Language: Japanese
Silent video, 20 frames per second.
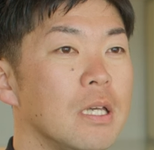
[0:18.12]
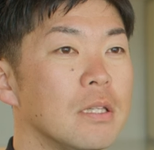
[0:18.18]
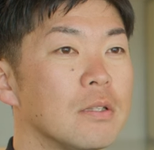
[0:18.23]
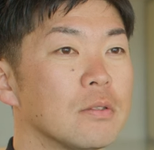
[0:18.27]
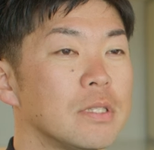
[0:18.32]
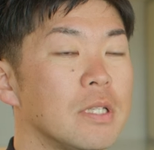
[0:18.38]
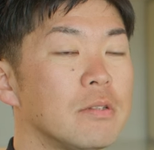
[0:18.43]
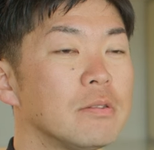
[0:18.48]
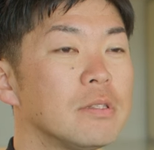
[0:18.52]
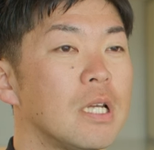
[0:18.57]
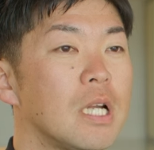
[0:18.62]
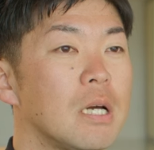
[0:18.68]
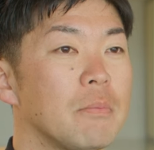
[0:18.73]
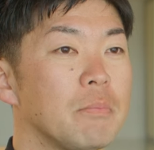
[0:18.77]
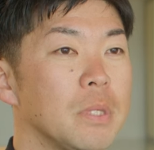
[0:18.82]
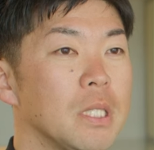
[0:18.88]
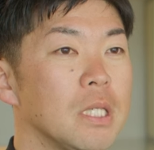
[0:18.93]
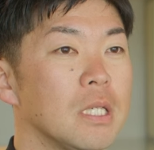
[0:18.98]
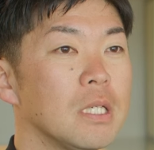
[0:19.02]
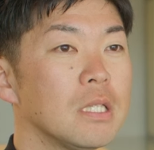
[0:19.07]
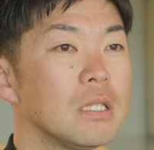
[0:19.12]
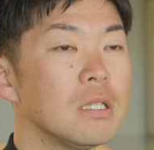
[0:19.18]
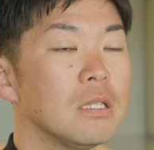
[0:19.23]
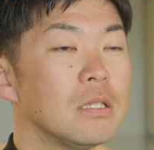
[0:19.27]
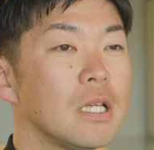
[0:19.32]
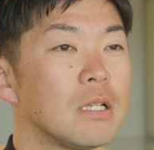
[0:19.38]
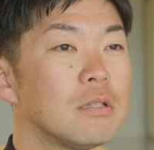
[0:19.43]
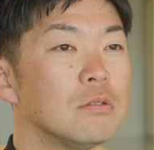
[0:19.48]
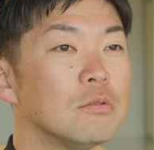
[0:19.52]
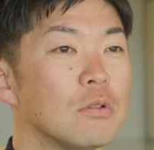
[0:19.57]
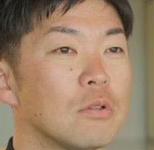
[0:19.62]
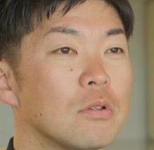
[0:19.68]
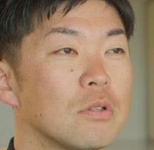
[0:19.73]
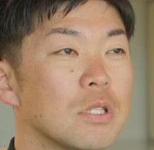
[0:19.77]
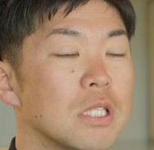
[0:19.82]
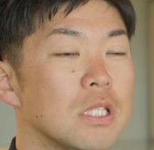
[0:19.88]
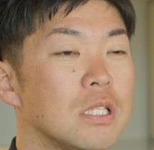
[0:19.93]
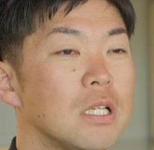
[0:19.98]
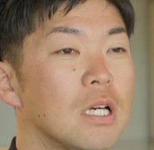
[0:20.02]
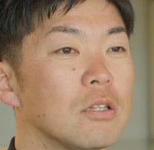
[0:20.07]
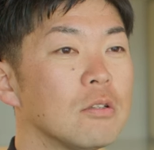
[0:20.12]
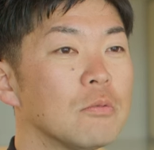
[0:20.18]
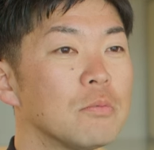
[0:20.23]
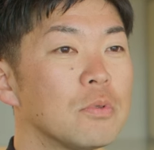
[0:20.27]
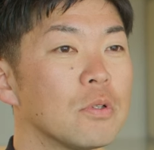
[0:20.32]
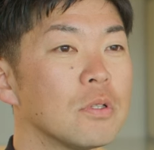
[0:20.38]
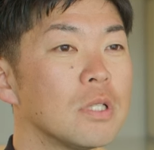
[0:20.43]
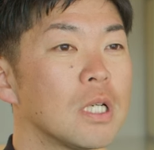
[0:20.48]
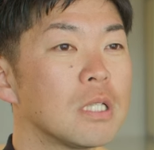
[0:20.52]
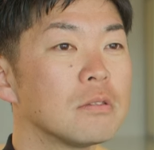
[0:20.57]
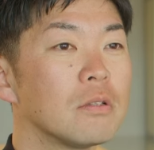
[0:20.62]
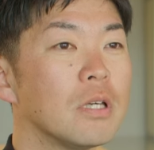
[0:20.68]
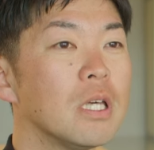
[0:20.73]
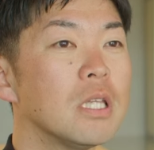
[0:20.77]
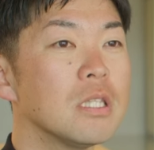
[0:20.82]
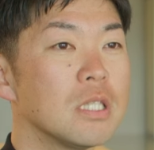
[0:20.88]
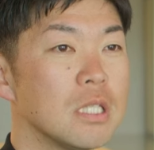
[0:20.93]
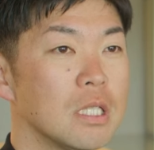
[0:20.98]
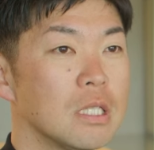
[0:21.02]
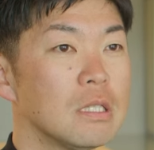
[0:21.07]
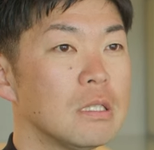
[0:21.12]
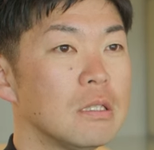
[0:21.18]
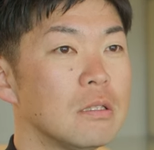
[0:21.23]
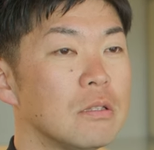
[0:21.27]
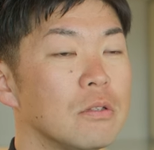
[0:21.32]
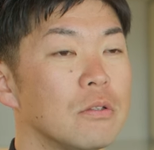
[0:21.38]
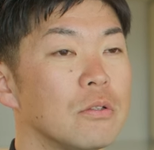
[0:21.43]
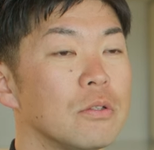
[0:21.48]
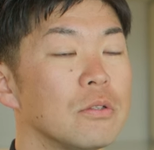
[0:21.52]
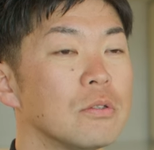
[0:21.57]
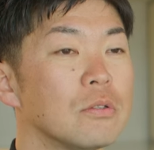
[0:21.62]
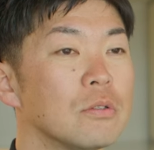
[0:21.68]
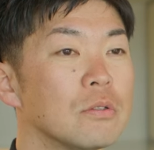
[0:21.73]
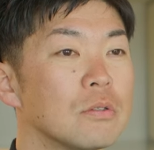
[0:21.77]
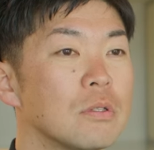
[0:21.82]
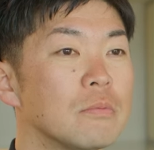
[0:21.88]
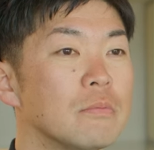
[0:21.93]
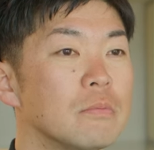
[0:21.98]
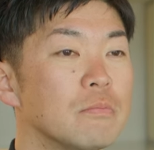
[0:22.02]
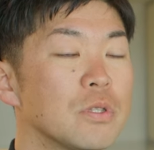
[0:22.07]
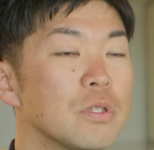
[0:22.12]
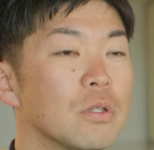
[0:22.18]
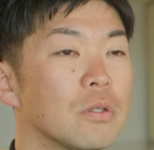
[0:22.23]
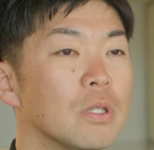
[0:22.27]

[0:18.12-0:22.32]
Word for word: セルセラピーテクノロジー&プロダクトエンジンという部署